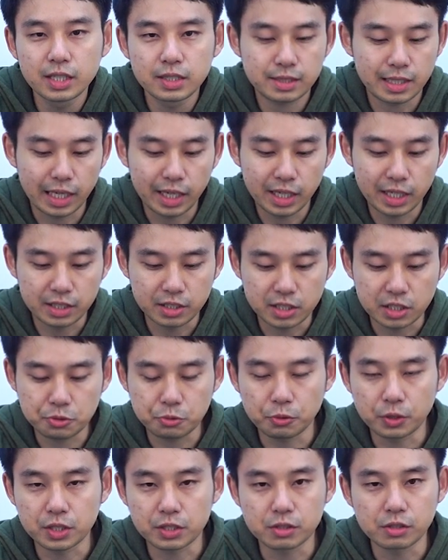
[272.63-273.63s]
다양한
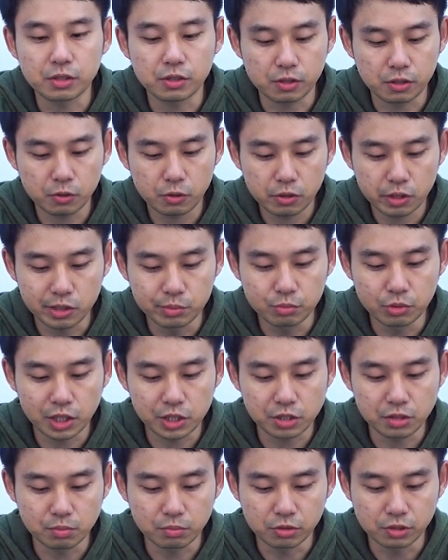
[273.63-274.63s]
직종에서
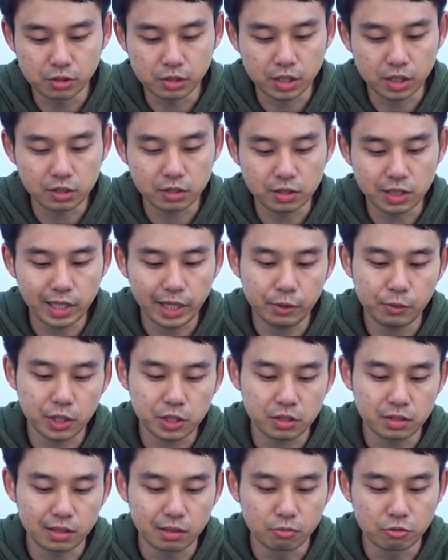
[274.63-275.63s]
근무하시는 분들께서
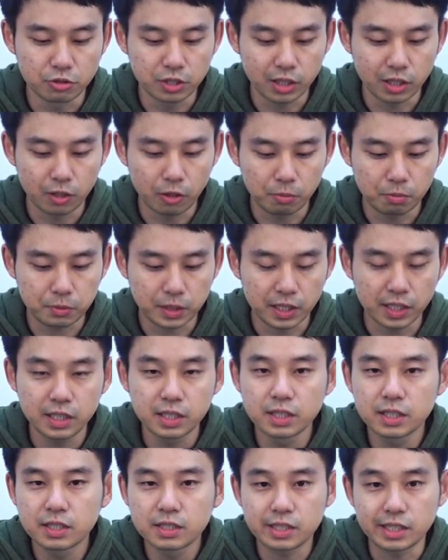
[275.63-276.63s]
사용하시는데 문제가 없게
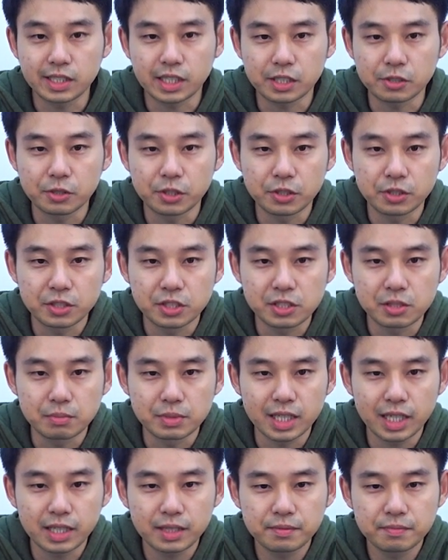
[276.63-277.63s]
제작이 되어
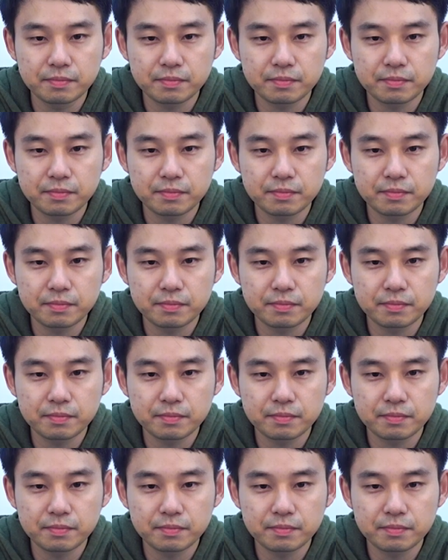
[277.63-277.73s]
있습니다.